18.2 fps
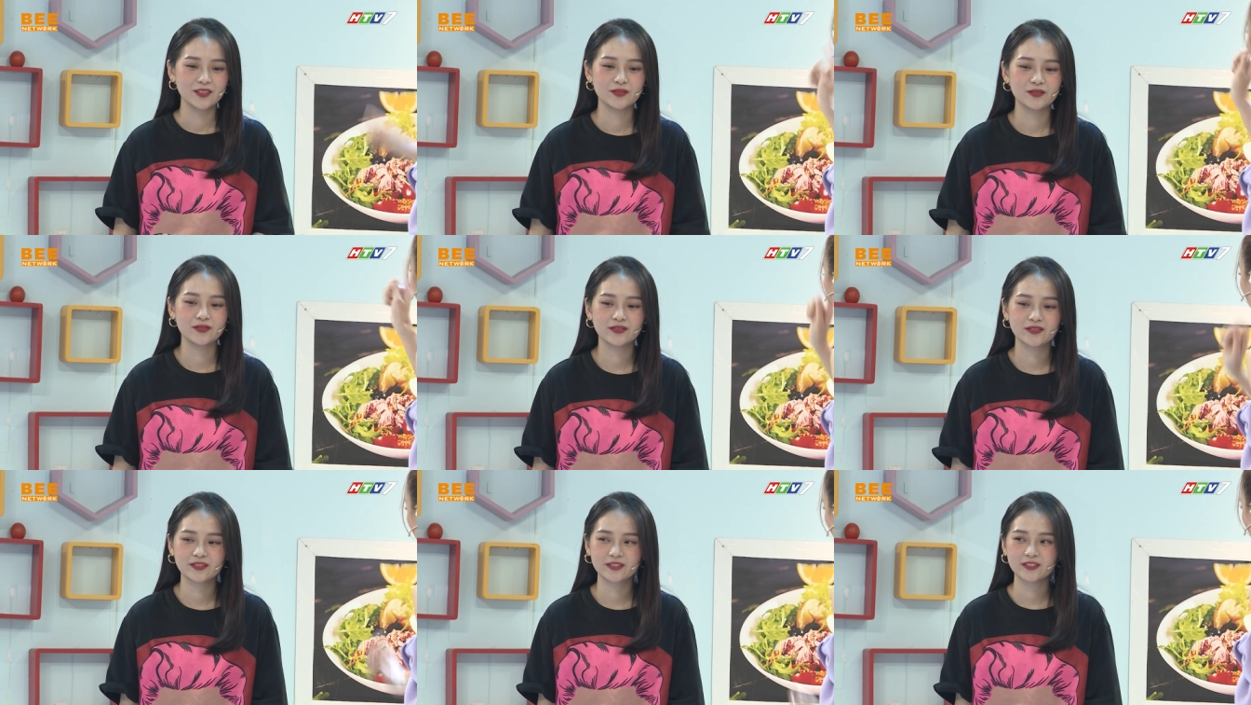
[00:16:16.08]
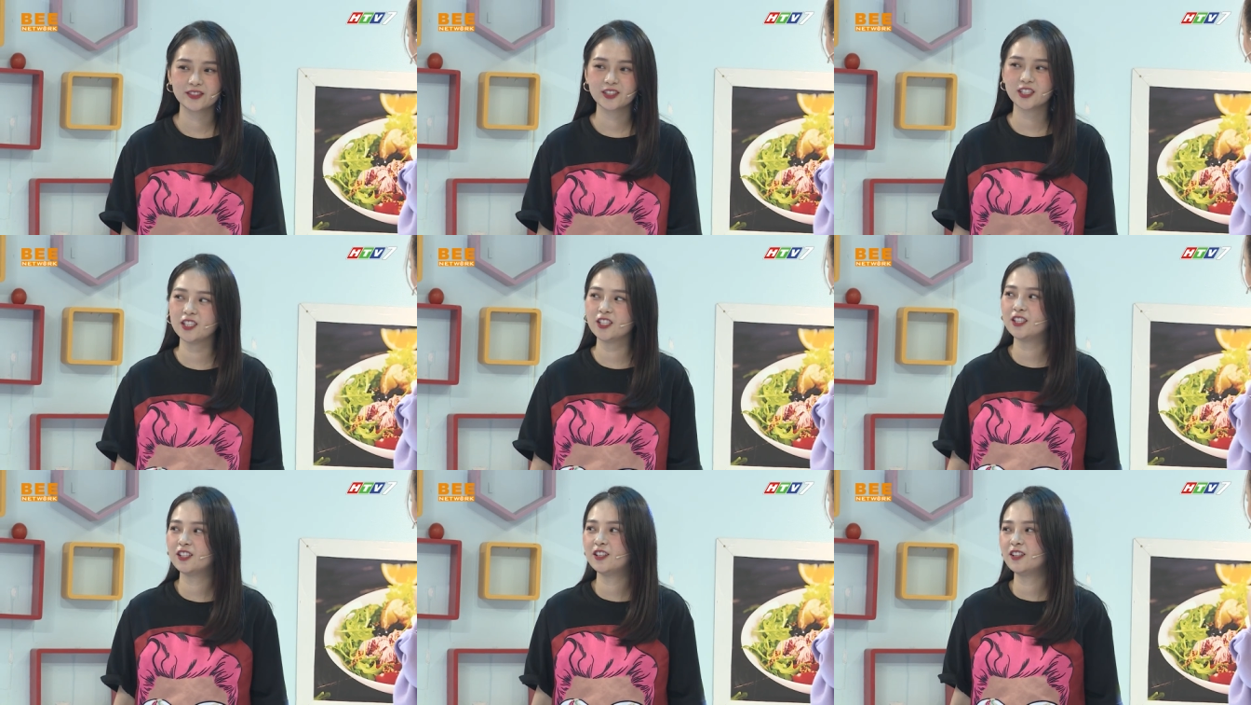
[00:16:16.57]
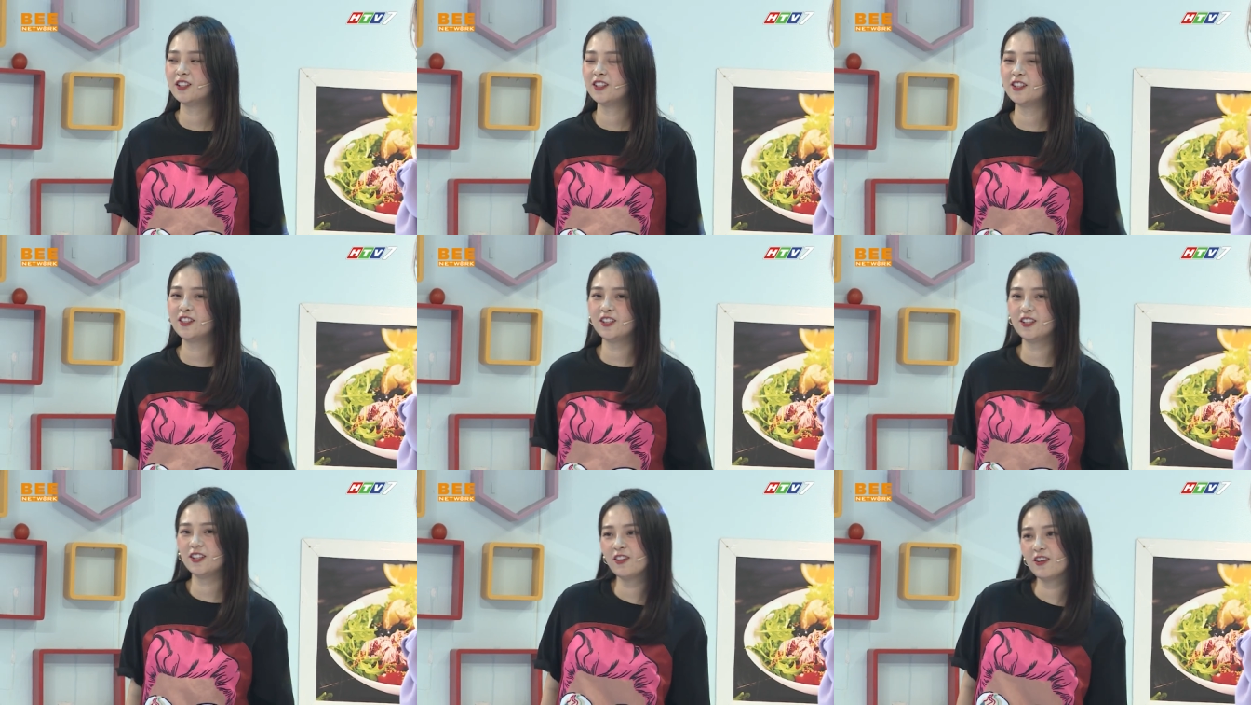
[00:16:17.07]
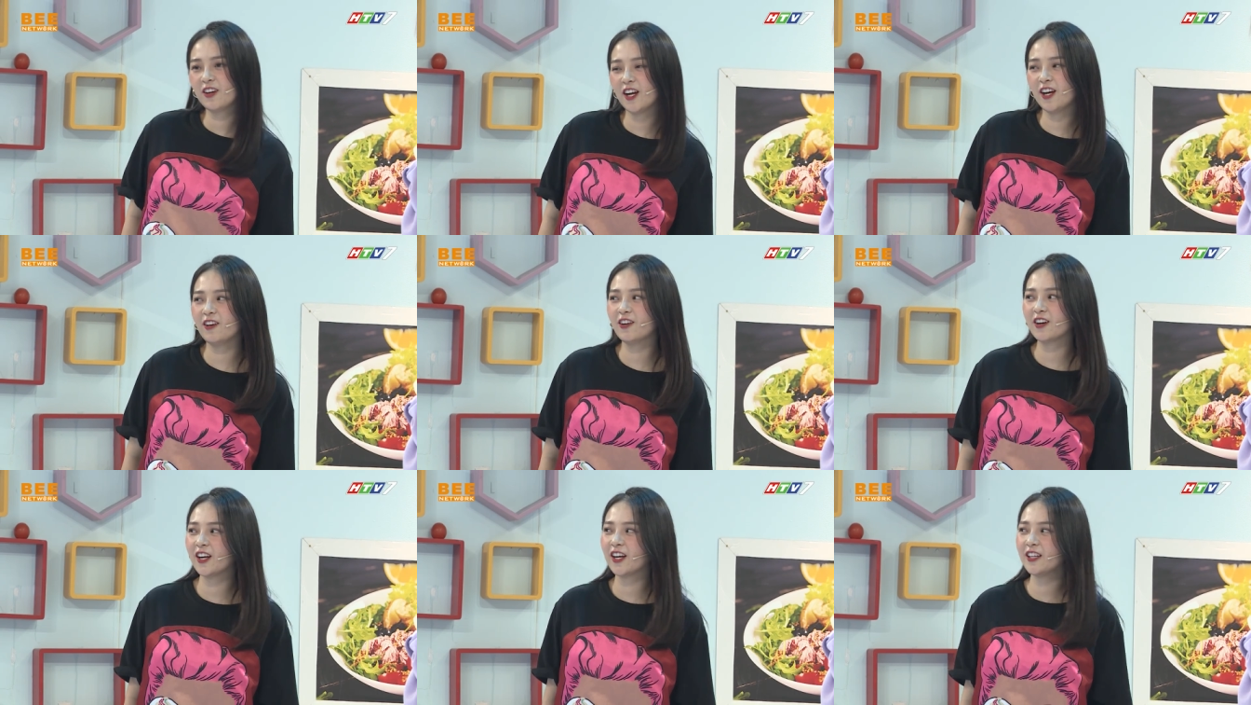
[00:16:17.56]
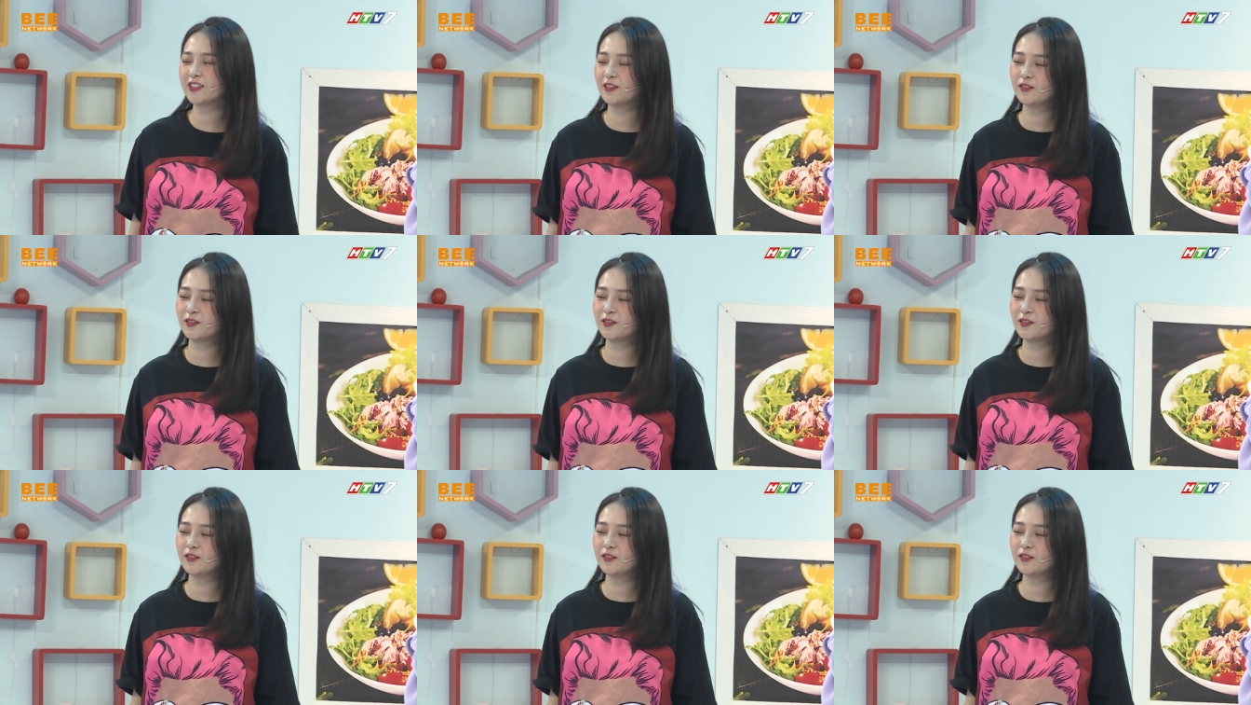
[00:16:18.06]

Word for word: phải công nhận dễ thương chị mới chịu nha ok ok